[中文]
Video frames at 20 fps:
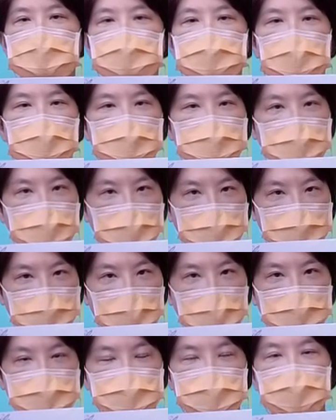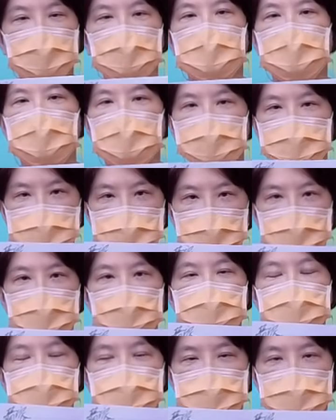到两趴的，而且到
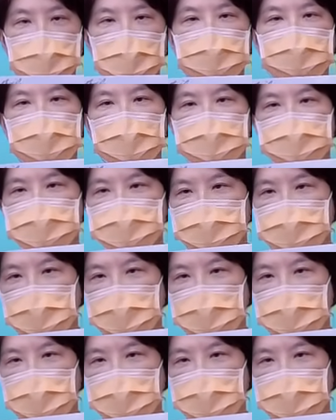十月份就